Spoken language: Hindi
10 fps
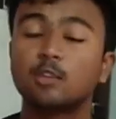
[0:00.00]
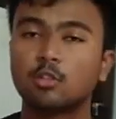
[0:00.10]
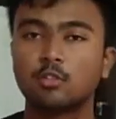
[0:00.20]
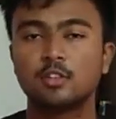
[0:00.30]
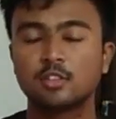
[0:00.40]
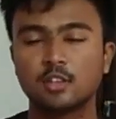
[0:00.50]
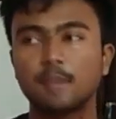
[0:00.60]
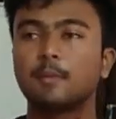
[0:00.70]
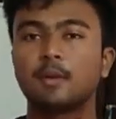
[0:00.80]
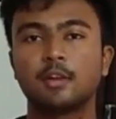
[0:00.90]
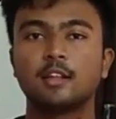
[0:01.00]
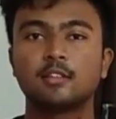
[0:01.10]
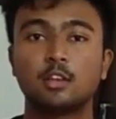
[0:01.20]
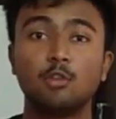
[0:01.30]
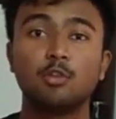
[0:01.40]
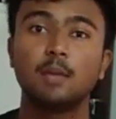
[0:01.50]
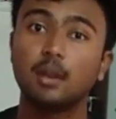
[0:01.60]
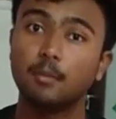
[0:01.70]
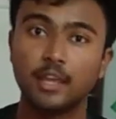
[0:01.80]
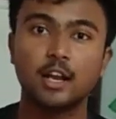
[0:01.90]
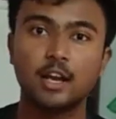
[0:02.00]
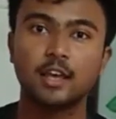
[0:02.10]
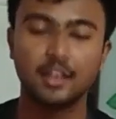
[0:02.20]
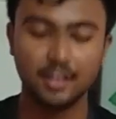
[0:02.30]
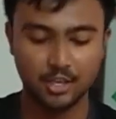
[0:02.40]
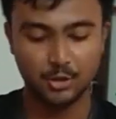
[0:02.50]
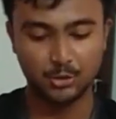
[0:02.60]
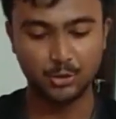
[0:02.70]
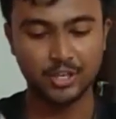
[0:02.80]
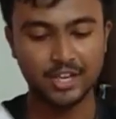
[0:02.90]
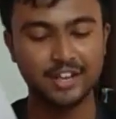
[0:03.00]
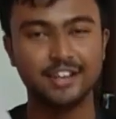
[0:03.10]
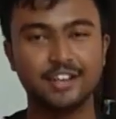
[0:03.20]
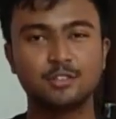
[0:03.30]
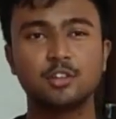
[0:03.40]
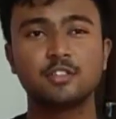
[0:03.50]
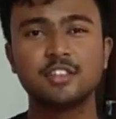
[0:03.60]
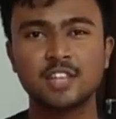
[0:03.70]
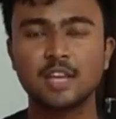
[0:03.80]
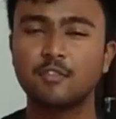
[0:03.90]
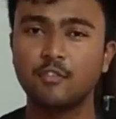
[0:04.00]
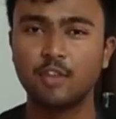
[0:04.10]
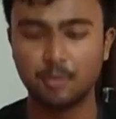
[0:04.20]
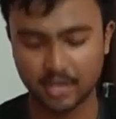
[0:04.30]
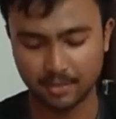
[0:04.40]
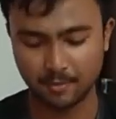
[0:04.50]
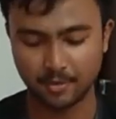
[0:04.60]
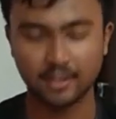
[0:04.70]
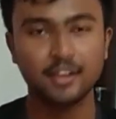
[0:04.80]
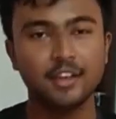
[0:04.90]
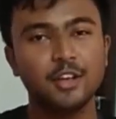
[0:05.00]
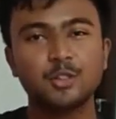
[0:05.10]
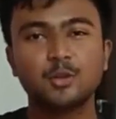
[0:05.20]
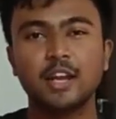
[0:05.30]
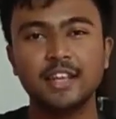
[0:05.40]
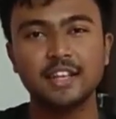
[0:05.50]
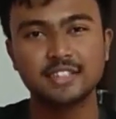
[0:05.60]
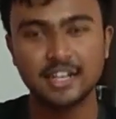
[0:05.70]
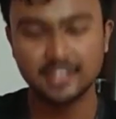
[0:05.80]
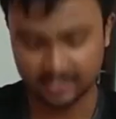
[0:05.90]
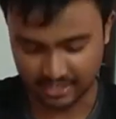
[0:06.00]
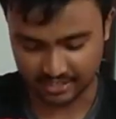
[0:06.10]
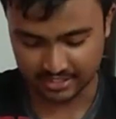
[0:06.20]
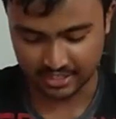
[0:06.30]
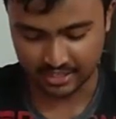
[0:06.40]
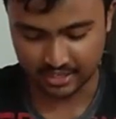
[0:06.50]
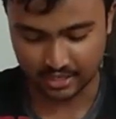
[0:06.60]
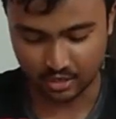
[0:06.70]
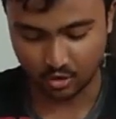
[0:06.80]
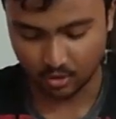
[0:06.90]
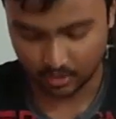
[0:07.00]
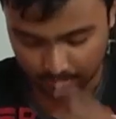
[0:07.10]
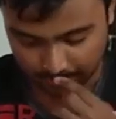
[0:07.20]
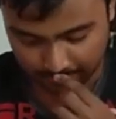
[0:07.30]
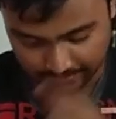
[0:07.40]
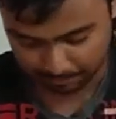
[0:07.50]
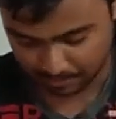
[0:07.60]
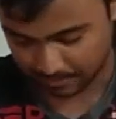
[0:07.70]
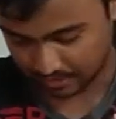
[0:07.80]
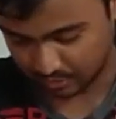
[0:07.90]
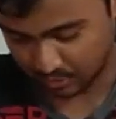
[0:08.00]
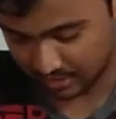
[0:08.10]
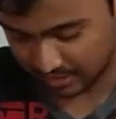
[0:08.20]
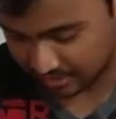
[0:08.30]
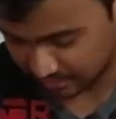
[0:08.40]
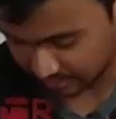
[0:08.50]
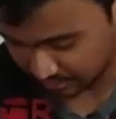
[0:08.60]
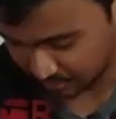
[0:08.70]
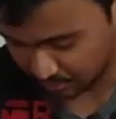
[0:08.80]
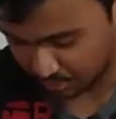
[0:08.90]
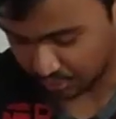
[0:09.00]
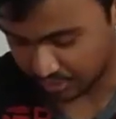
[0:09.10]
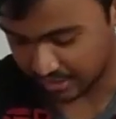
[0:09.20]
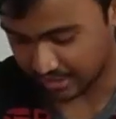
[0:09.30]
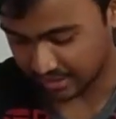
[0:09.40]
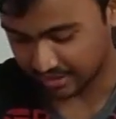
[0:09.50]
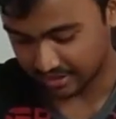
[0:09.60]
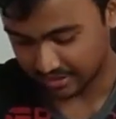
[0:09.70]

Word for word: ये 2016 का पेपर है मेरे ख्याल से क्योंकि ये मेरे भैया का है तो यार टू थाउजेंड या फिर 15 का पेपर है तो यार ये सारा चीज करके जाना है और यार ये पेपर तो यार बोल नहीं रहा